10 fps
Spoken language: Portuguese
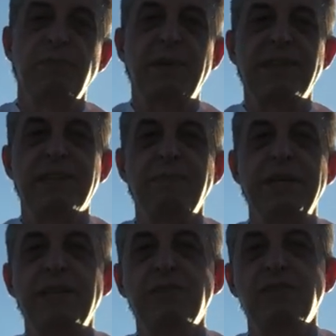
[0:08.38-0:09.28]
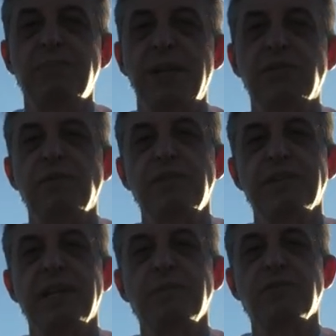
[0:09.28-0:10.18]
em pensamentos, para
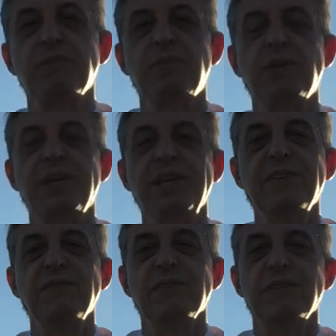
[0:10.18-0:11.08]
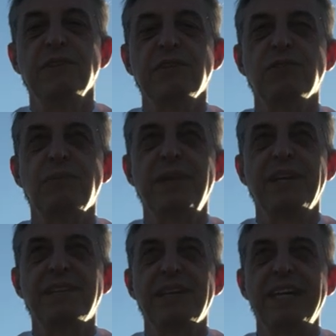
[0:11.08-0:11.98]
conversarmos um pouquinho sobre
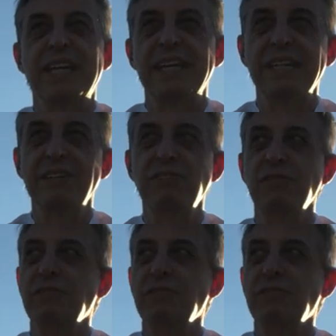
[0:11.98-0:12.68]
essa grande